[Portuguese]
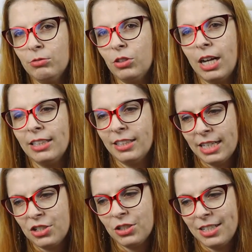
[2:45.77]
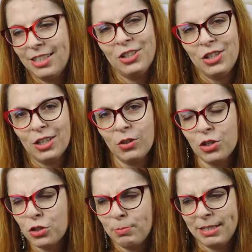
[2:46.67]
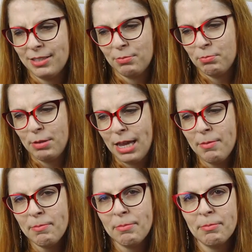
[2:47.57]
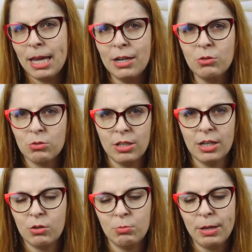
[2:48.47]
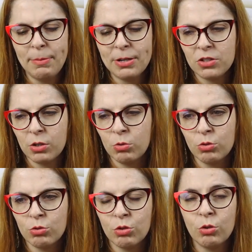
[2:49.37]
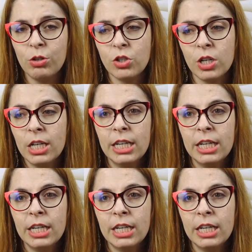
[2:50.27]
a internet já existia, lógico, mas bem menos, né? Com bem menos recursos do que hoje.